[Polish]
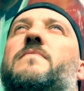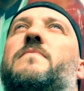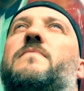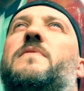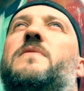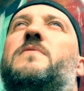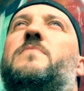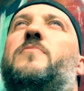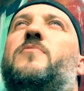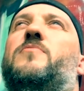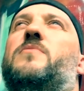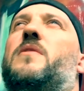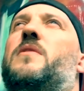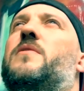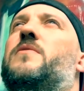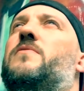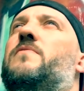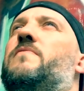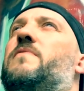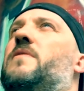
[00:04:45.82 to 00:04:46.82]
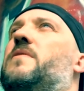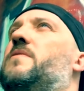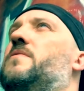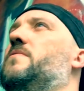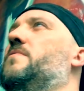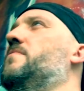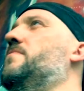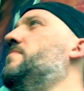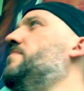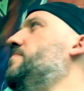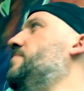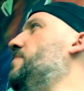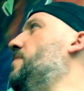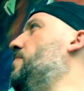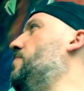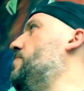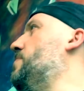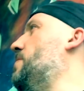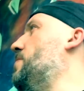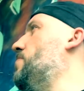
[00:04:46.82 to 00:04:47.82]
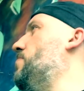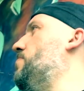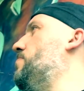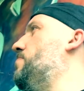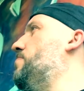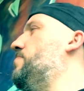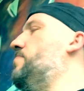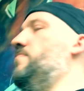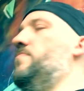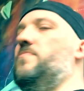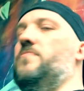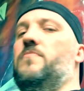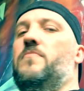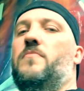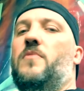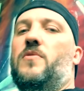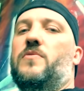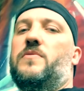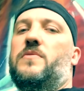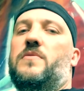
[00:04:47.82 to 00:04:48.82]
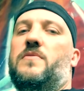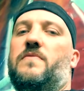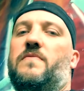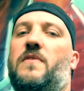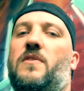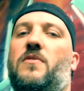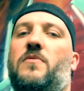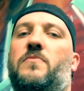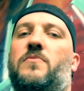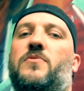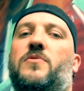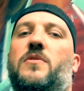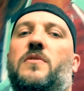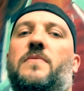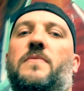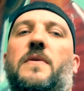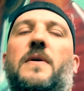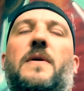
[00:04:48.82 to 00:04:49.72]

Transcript: Więc był zahartowany, no. miał taką moc. Wiadomo, że